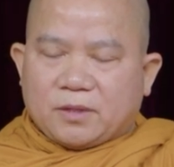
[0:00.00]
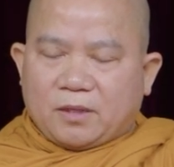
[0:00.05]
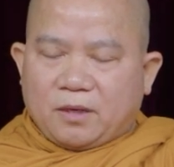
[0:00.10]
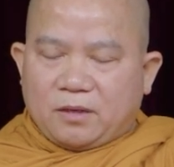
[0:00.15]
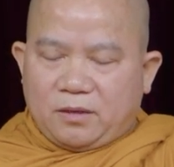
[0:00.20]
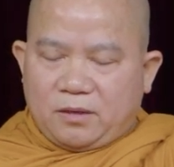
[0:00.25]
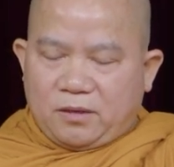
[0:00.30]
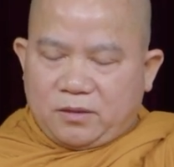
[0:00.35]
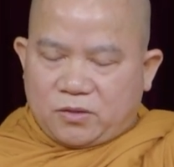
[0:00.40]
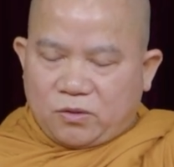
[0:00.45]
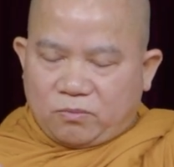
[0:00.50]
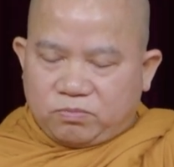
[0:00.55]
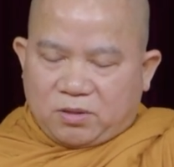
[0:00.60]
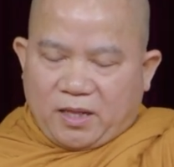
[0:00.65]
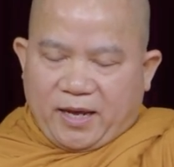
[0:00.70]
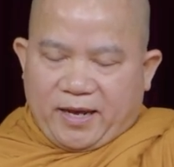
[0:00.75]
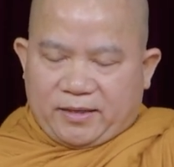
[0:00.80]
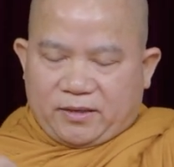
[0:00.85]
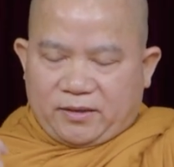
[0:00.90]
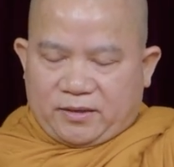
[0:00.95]
từ chúng
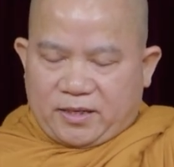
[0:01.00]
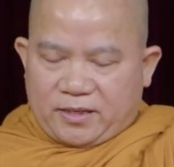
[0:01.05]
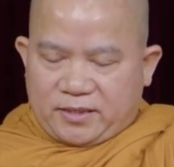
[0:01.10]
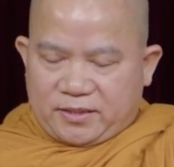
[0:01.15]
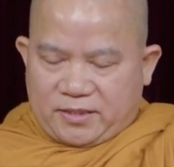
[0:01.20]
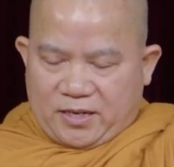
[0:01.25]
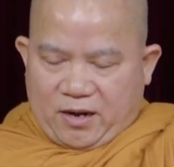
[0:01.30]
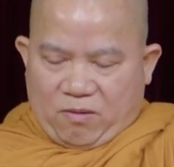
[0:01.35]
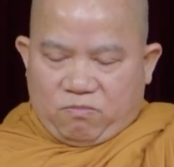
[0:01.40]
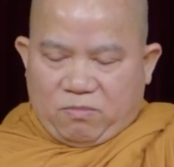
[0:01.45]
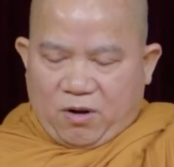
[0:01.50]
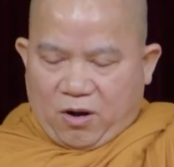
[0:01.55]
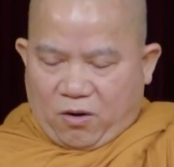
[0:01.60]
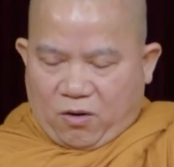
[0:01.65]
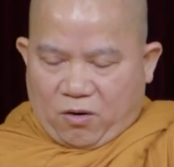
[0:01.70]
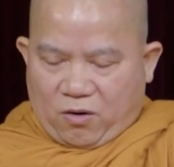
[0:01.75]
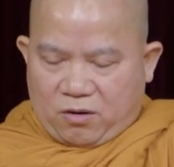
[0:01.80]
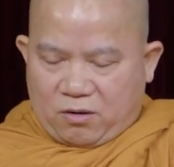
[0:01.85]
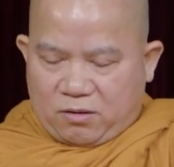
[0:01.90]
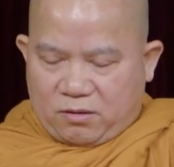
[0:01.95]
ta cho đến dòng
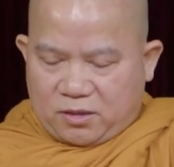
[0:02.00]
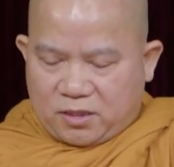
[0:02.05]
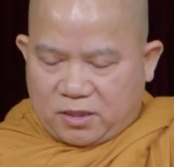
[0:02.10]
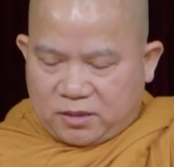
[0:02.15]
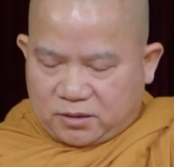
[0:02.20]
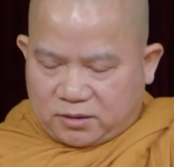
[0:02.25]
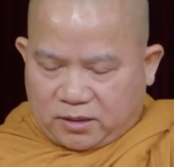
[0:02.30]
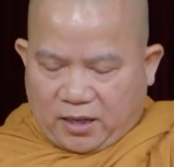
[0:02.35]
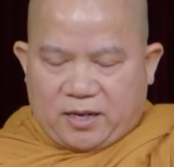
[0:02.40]
họ người